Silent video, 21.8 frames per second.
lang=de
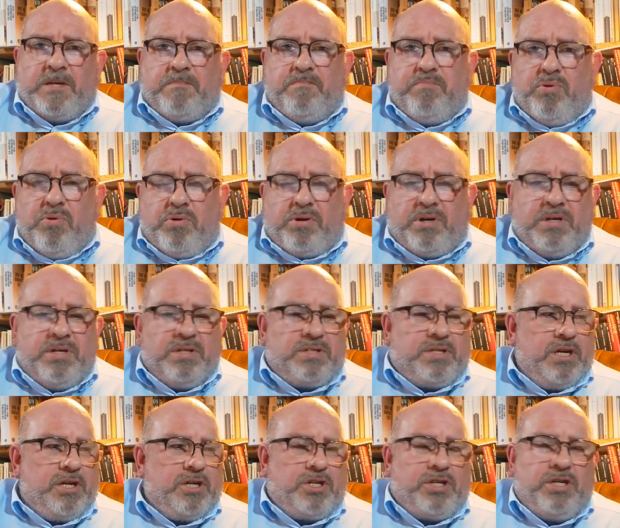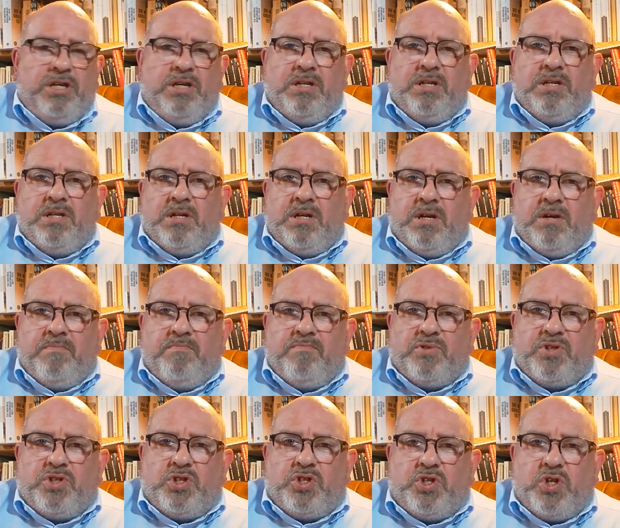Buch ist erschienen im
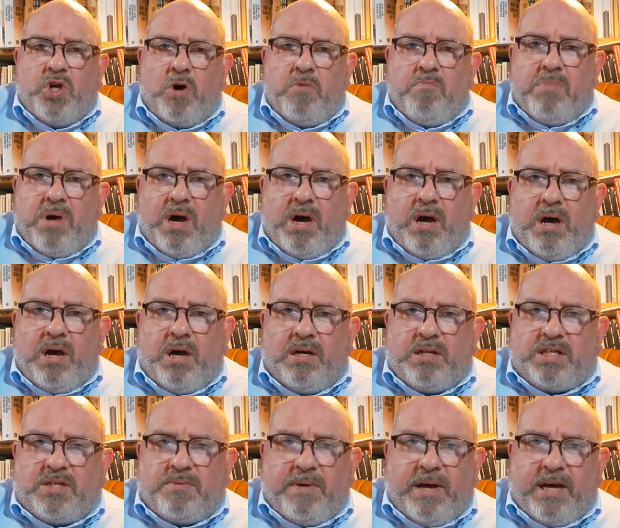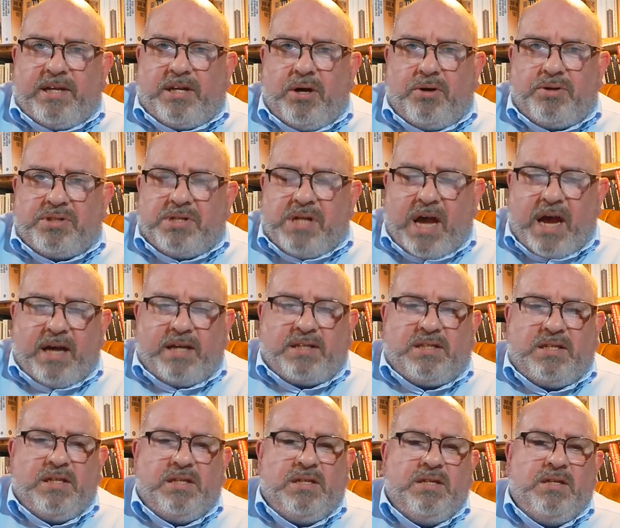Sommer
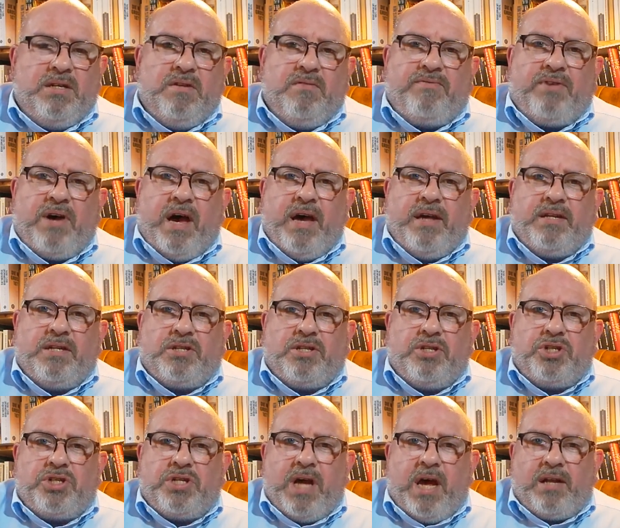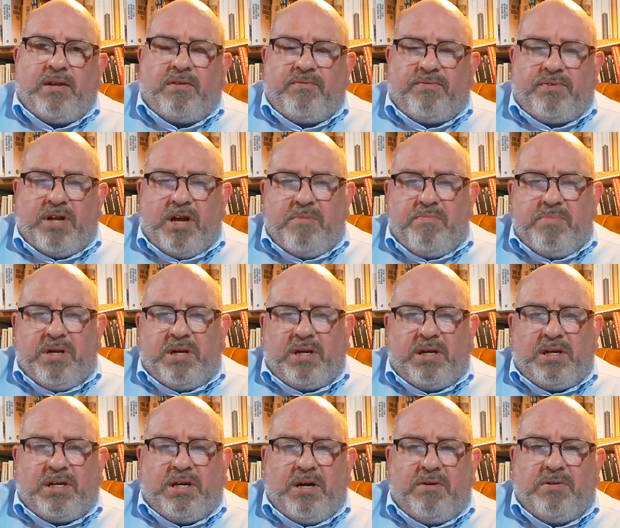2018 in den Vereinigten Staaten von
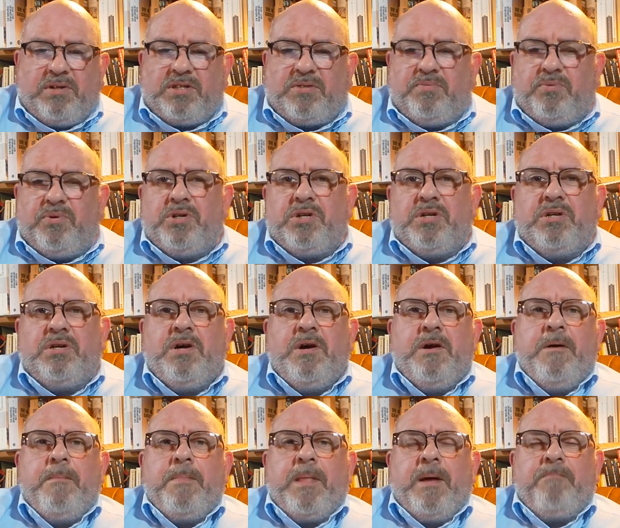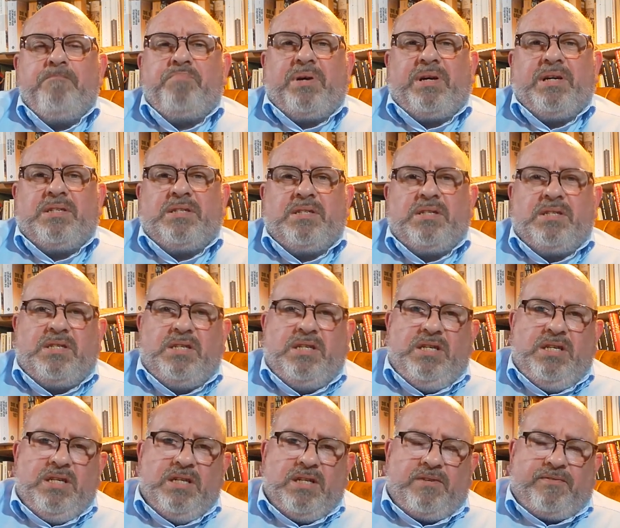Amerika und es wurde dann
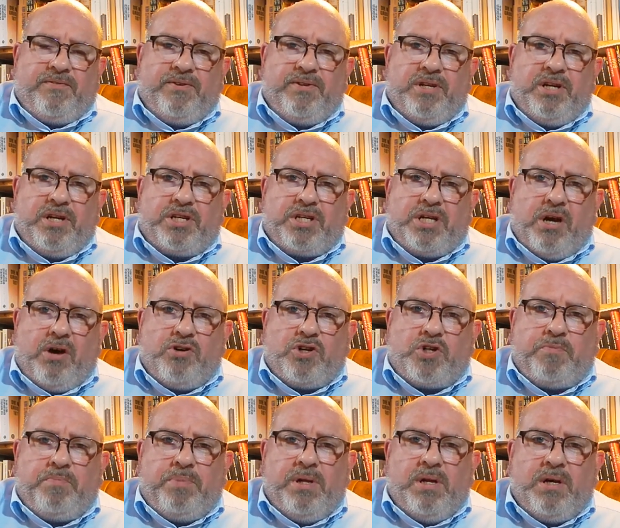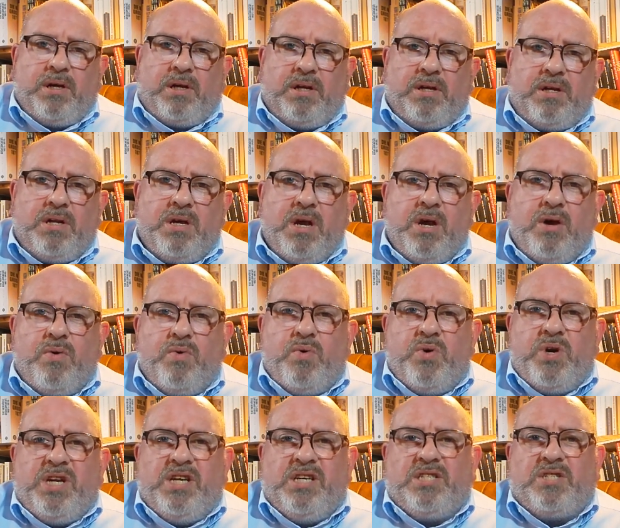präsentiert von der Schauspielerin
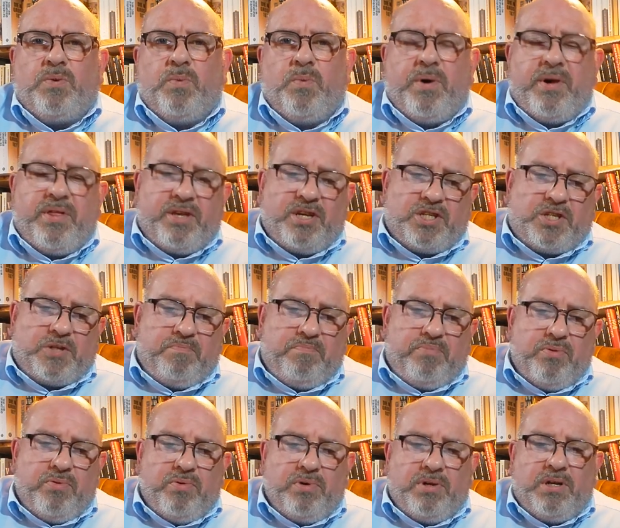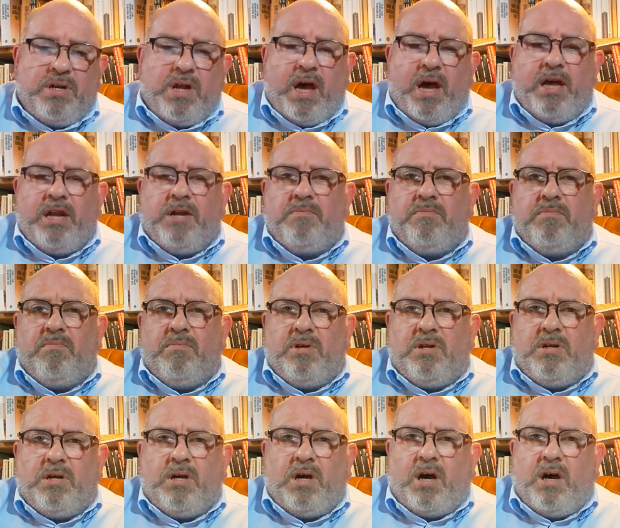Reese Witherspoon in einem in
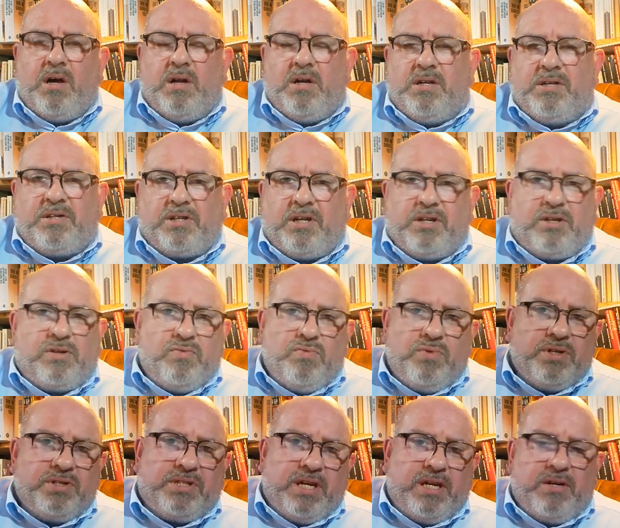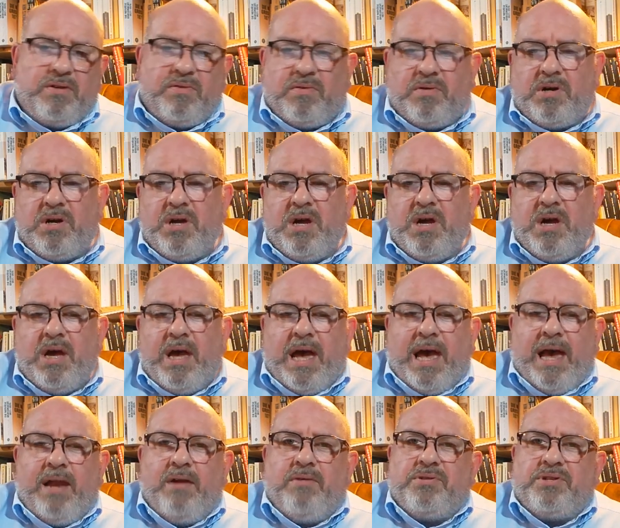ihrer Literatursendung
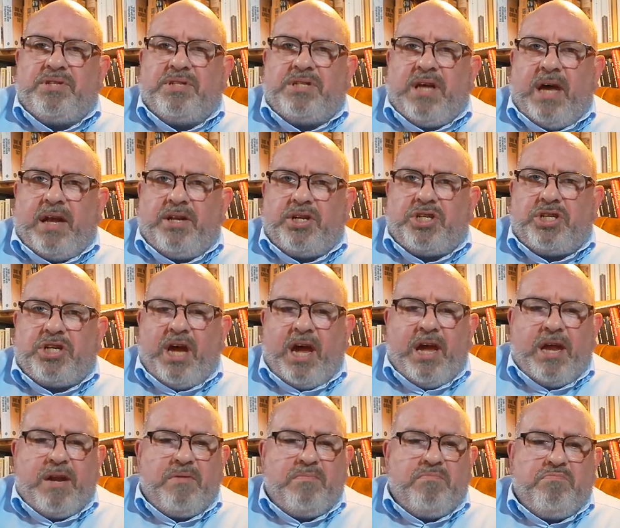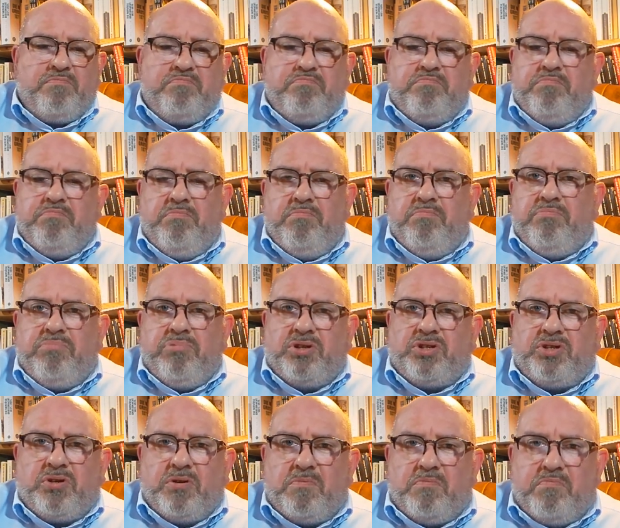Hello Sunshine
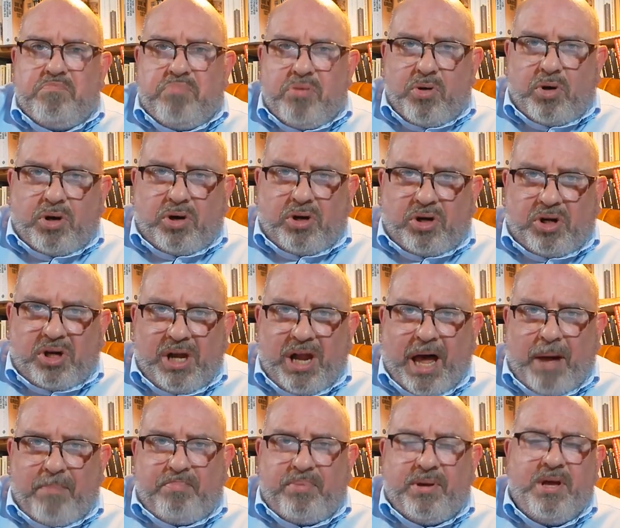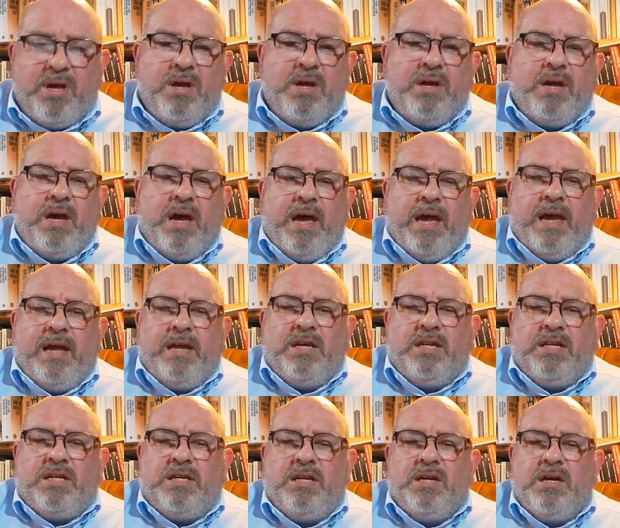so ein Book Club, ja
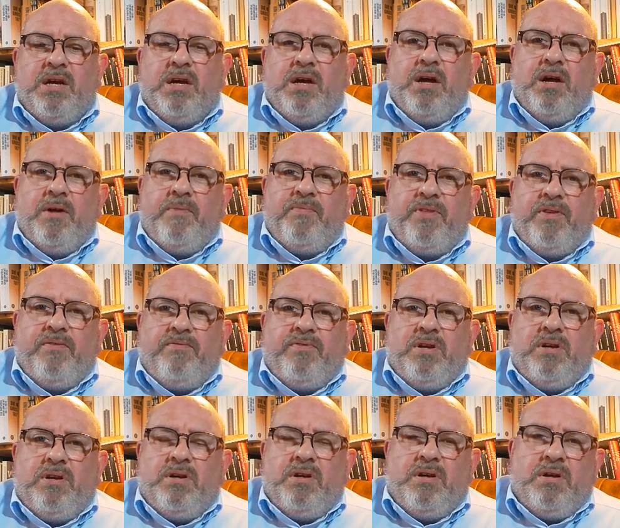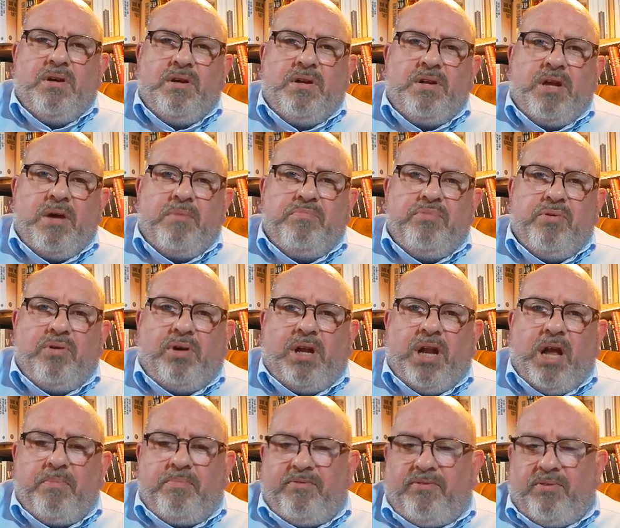ähnlich ähm, wie äh, der Book
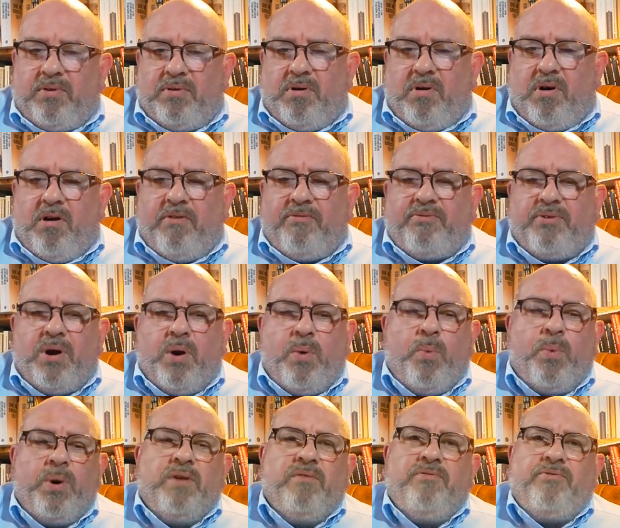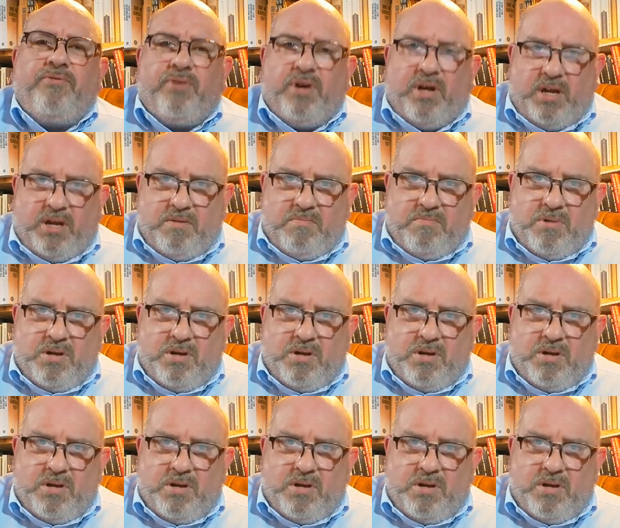Club von Oprah Winfrey.